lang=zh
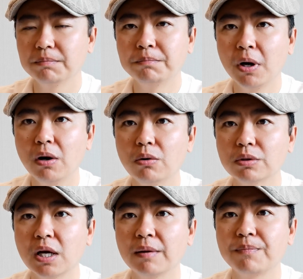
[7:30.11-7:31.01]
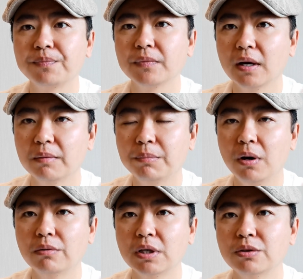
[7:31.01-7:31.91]
炮战啊
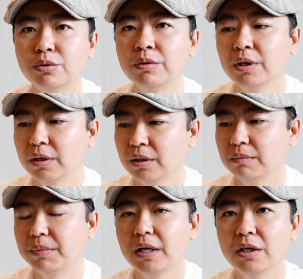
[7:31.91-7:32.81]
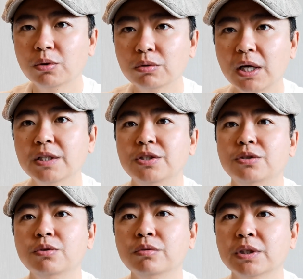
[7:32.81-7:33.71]
炮战中被榴弹击
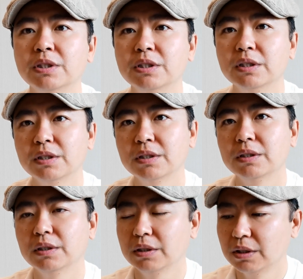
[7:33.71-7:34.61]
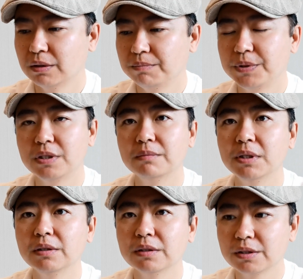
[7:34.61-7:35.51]
中的这些啊平
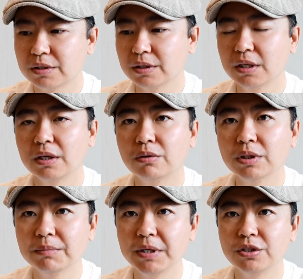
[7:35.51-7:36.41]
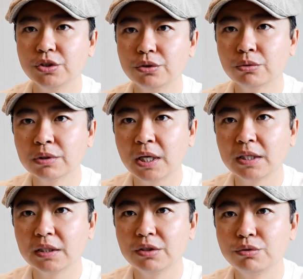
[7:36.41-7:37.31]
民死了以后呢，被集中在这
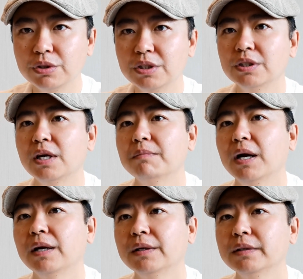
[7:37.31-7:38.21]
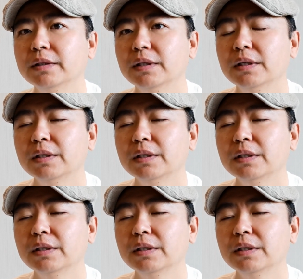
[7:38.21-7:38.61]
个地区进行掩埋啊，